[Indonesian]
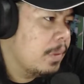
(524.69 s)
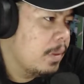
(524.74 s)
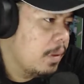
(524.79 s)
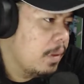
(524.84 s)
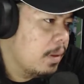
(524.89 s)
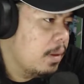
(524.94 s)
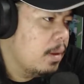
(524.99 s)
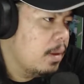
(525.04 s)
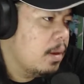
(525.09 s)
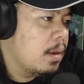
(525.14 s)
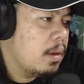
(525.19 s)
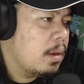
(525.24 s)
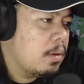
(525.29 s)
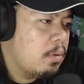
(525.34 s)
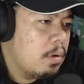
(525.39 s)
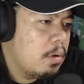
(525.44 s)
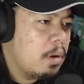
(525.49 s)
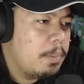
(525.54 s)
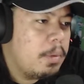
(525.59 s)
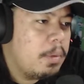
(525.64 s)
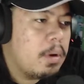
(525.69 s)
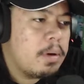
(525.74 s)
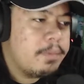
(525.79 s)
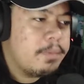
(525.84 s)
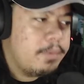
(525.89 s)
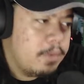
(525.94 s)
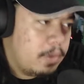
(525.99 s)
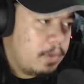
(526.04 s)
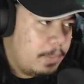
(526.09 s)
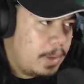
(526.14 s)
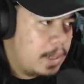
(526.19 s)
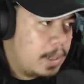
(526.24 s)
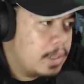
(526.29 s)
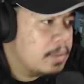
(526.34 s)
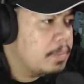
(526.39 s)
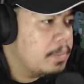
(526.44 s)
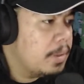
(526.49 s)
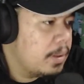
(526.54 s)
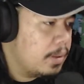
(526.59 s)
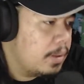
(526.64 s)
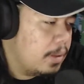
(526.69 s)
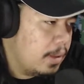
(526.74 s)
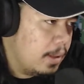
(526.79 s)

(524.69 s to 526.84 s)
Ini juga powerful banget berarti ya.